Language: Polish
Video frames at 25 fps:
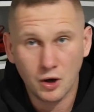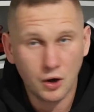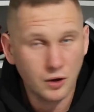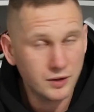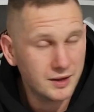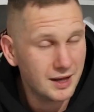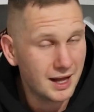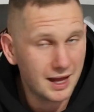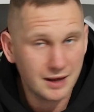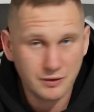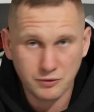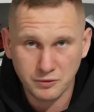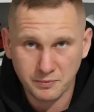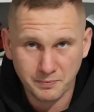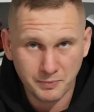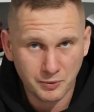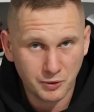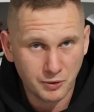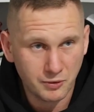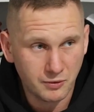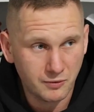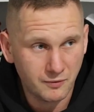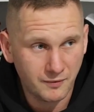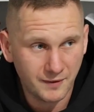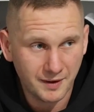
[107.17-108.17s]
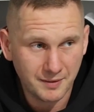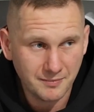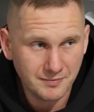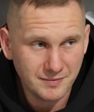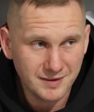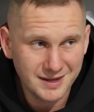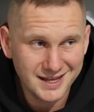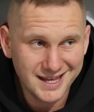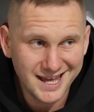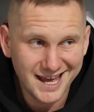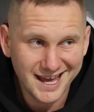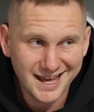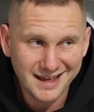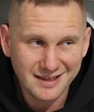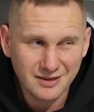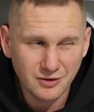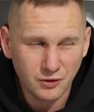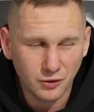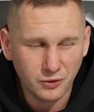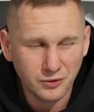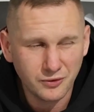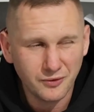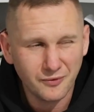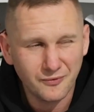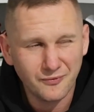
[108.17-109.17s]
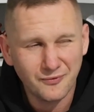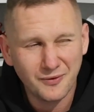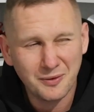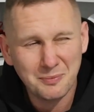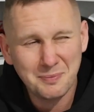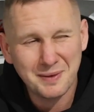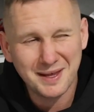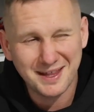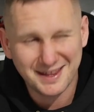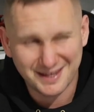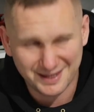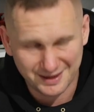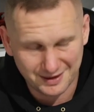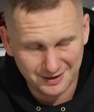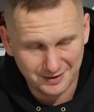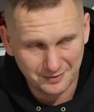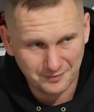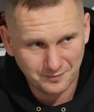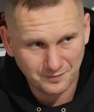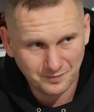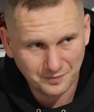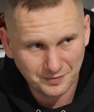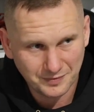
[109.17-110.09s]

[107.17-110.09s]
od razu powiem, nie jest on wybitny.